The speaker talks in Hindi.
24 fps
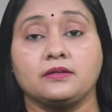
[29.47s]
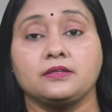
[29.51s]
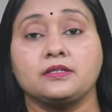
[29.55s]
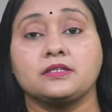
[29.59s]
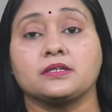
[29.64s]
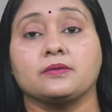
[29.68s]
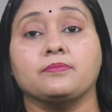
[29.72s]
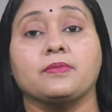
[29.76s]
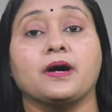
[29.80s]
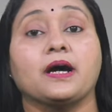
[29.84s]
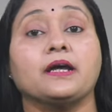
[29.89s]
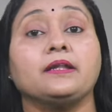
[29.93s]

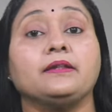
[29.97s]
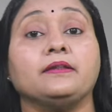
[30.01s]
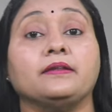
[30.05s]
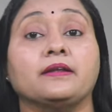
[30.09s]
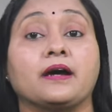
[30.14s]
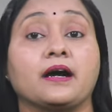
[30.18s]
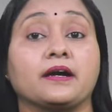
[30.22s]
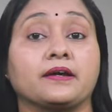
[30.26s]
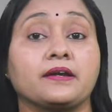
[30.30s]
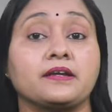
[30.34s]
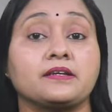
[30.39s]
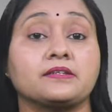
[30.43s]
समान
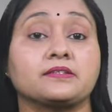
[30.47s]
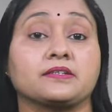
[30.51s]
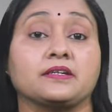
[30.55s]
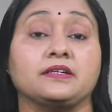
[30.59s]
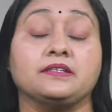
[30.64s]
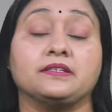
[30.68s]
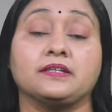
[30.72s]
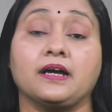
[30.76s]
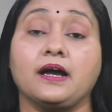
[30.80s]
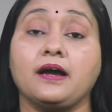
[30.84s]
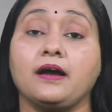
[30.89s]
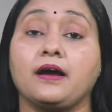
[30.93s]
नागरिक
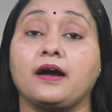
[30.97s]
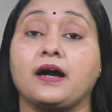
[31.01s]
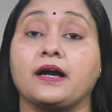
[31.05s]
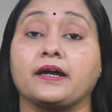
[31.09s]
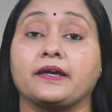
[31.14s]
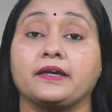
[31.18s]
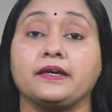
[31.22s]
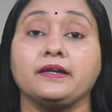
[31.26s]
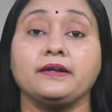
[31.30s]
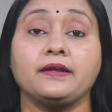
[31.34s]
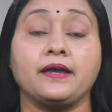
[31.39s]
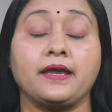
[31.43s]
संहिता
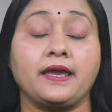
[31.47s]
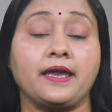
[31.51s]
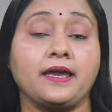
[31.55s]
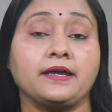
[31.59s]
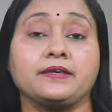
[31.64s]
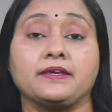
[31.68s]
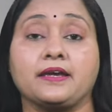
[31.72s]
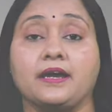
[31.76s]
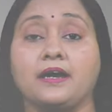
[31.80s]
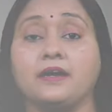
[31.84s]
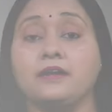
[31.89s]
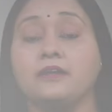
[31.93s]
आखिर है
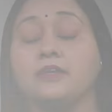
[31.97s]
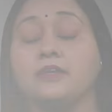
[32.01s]
क्या